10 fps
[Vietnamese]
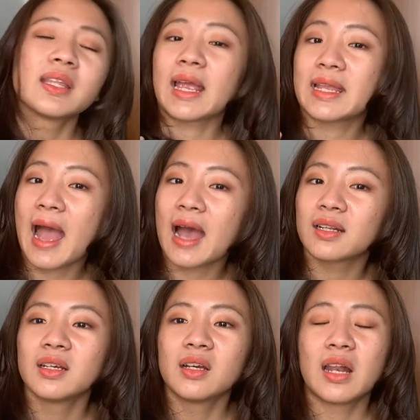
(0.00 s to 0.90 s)
thành đạt
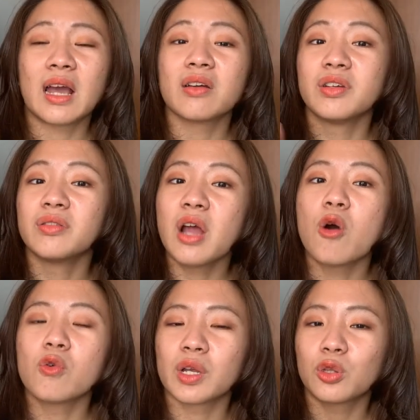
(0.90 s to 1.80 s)
là người đứng
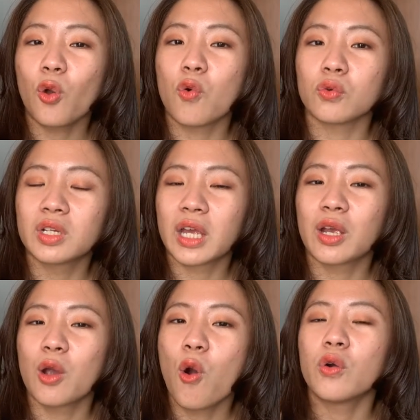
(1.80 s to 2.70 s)
đầu cái tổ cái
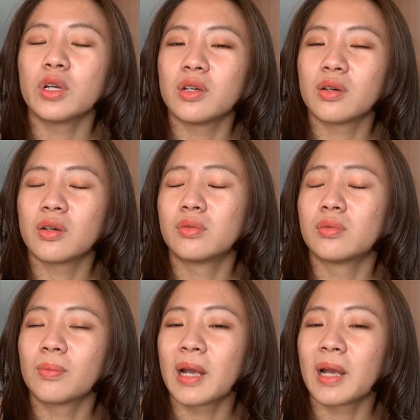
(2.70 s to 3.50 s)
cái hội uh,